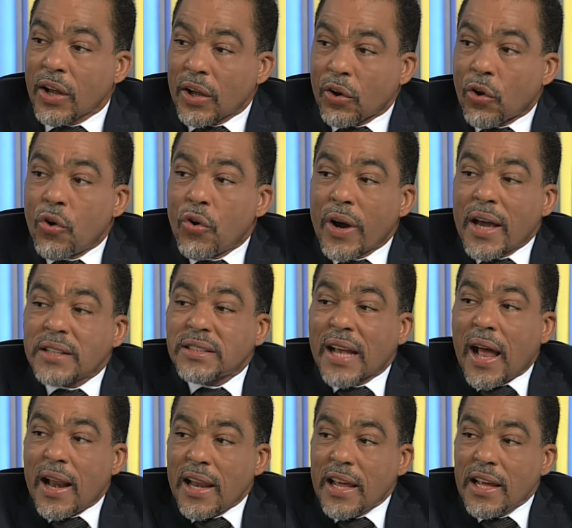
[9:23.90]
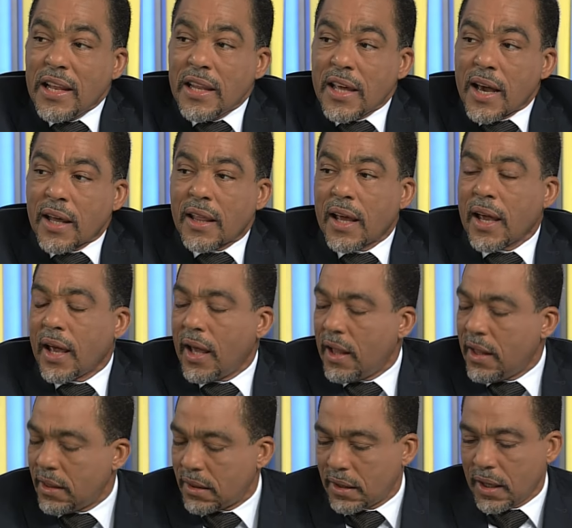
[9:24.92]
con esa línea de
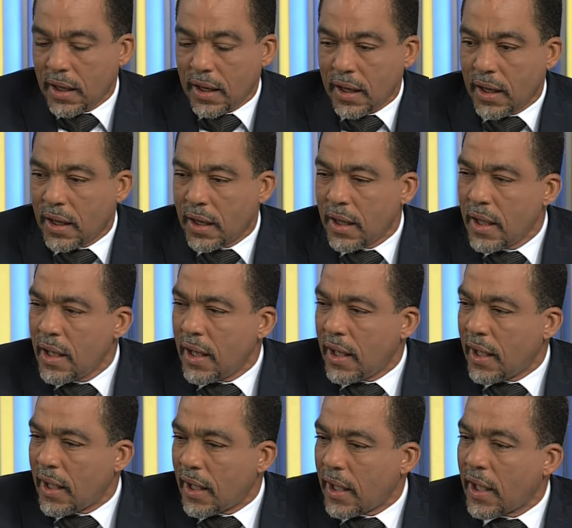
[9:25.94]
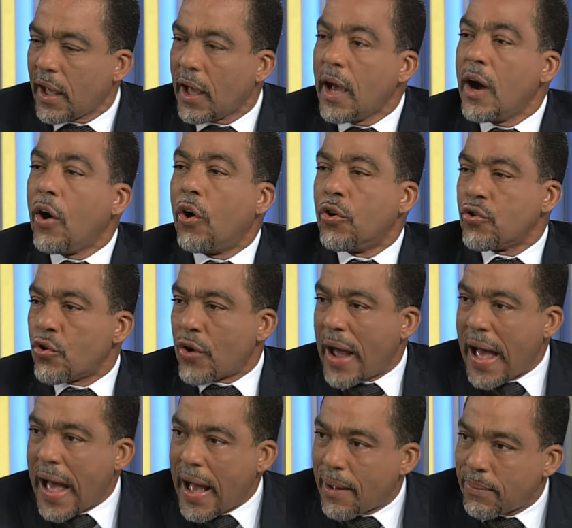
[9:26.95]
gente eh,
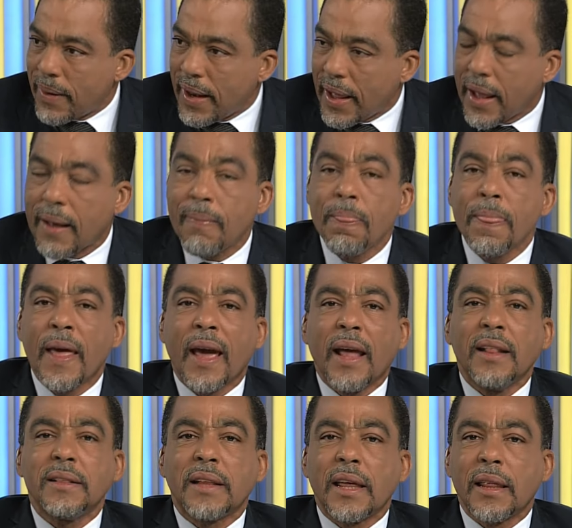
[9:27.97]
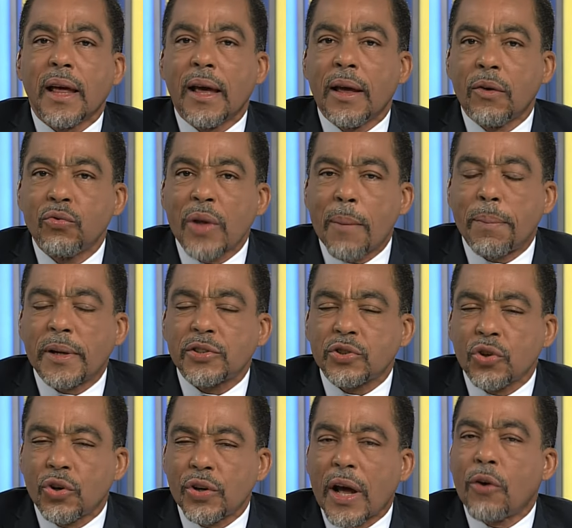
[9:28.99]
honorable, gente, eh, una
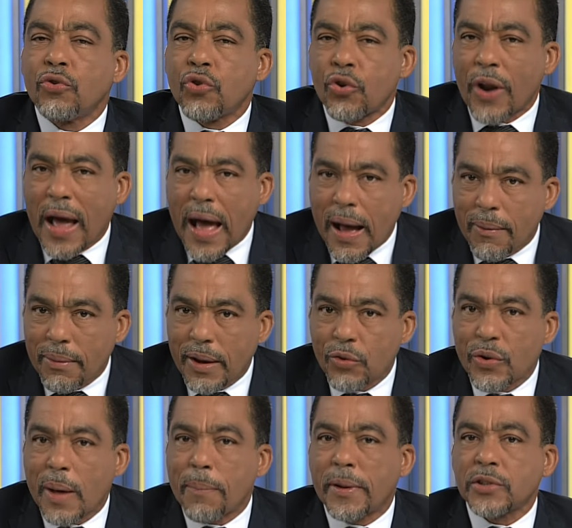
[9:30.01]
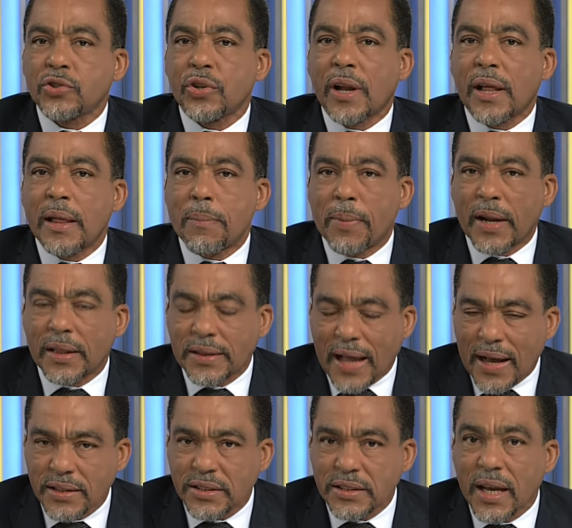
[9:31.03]
persona honorable, una persona de
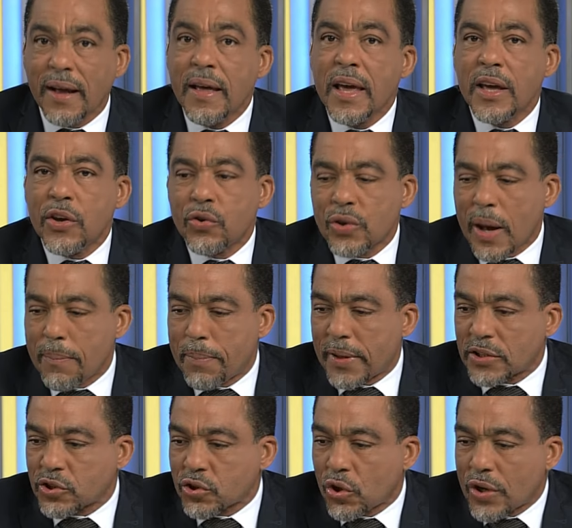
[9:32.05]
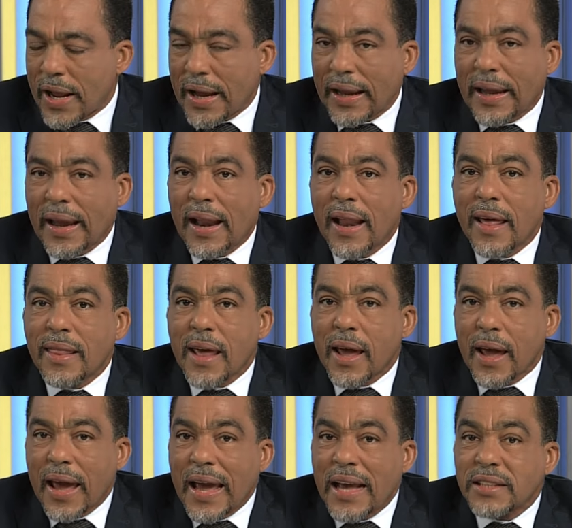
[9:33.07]
prestancia y una persona que le
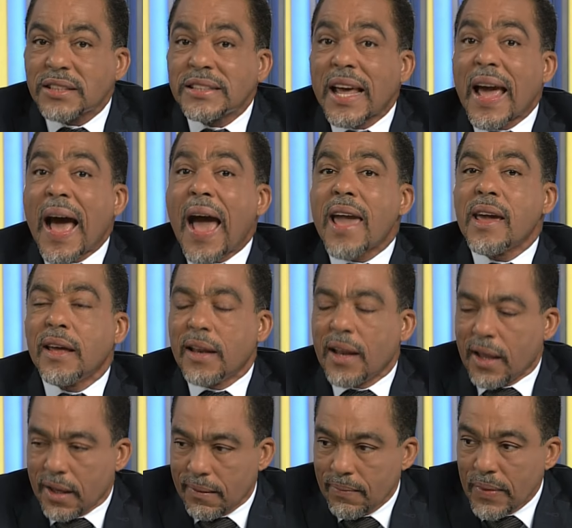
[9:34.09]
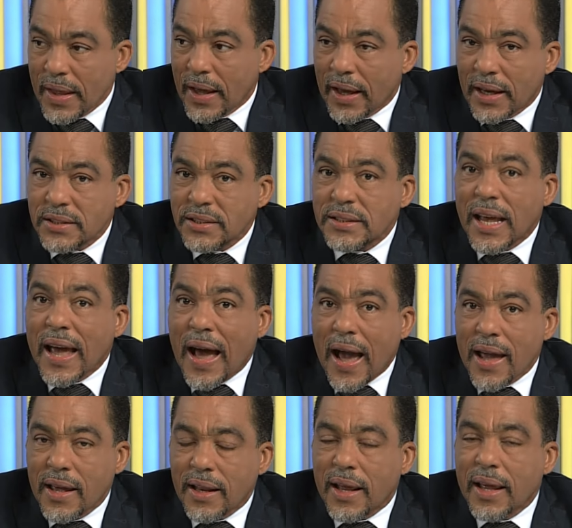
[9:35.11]
dé ese aire ese
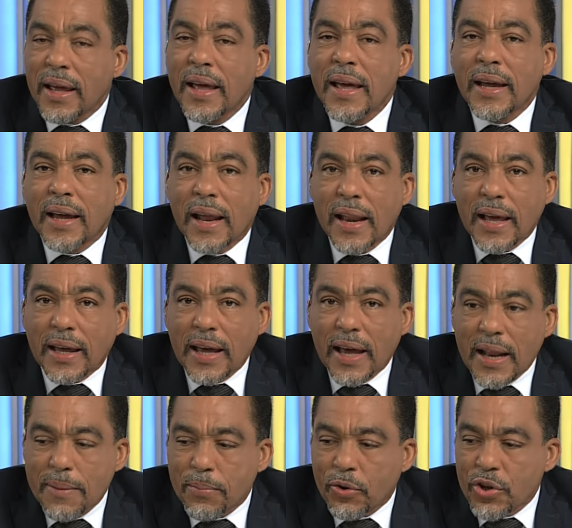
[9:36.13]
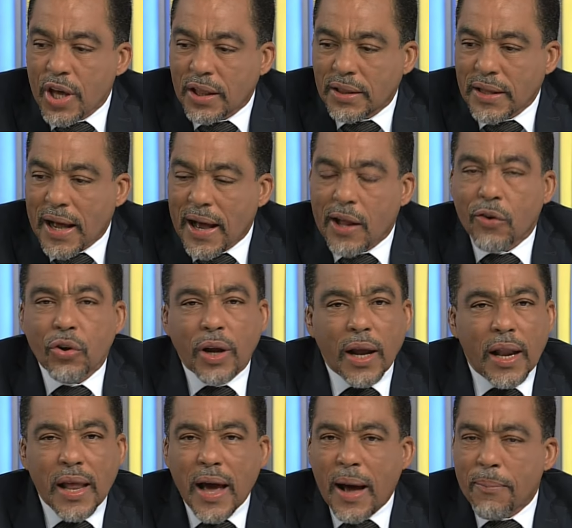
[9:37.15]
aire que le quiere proyectar o
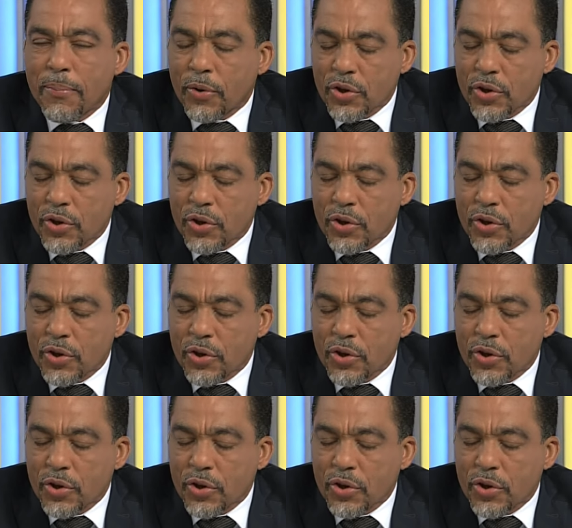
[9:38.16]
que le ha,